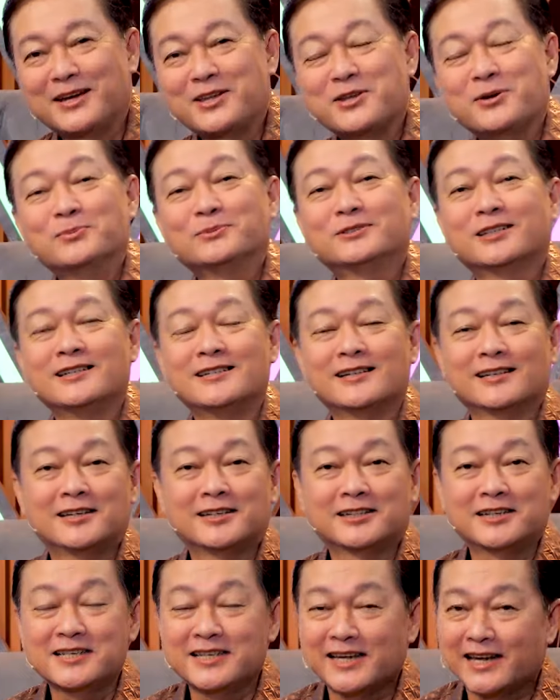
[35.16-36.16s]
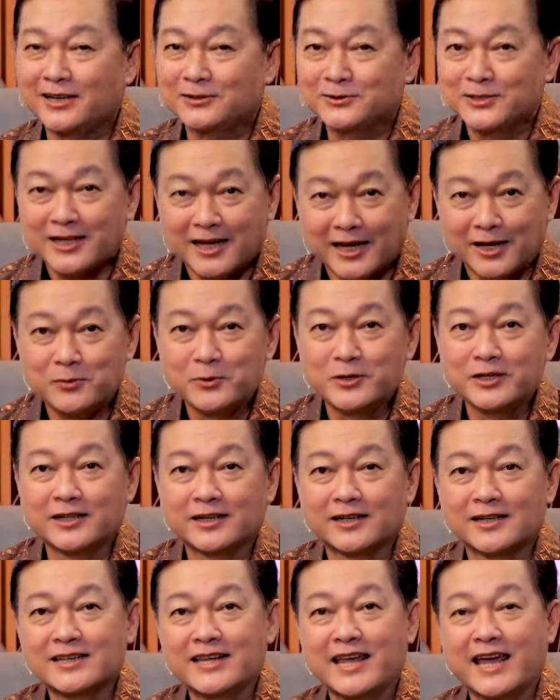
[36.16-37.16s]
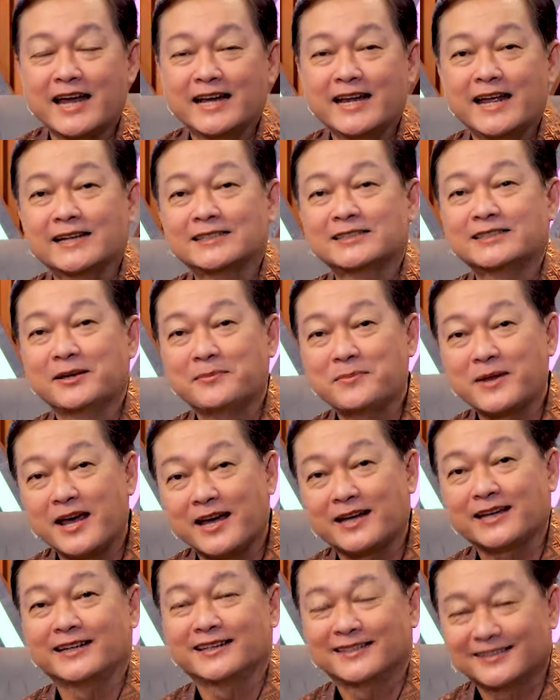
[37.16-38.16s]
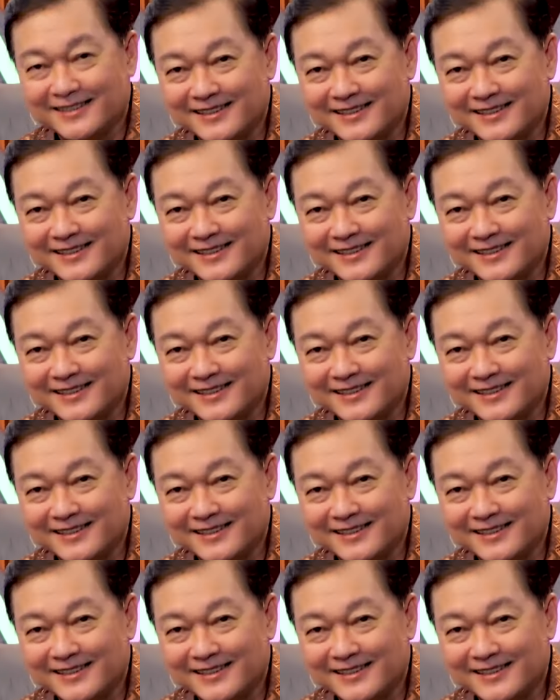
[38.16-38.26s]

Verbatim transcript: Mai Dũng xin à, kính chào tất cả quý vị khán giả đang xem đài.